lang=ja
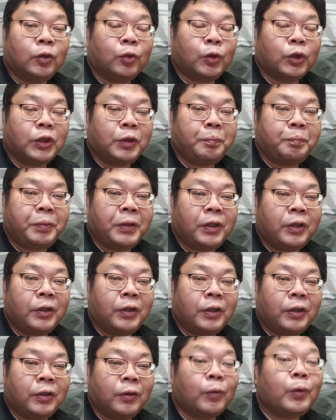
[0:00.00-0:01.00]
その新
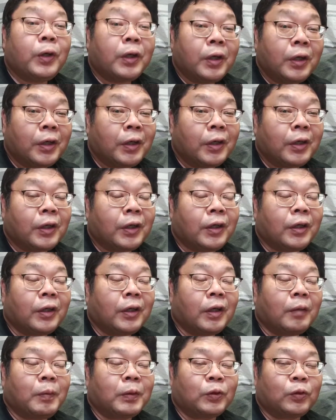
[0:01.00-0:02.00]
品をね、
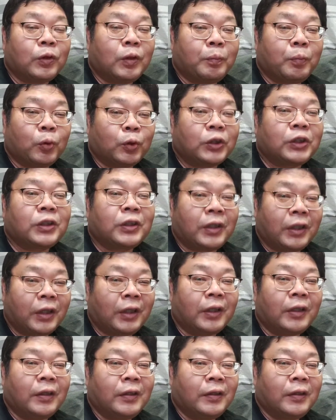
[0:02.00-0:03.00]
えー、Amazon でポチっ
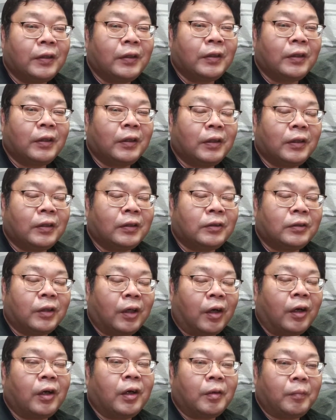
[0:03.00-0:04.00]
て、えー、
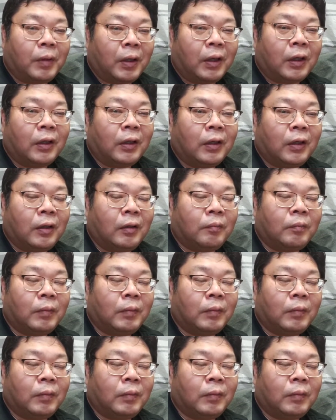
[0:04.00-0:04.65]
付け替えれば、ま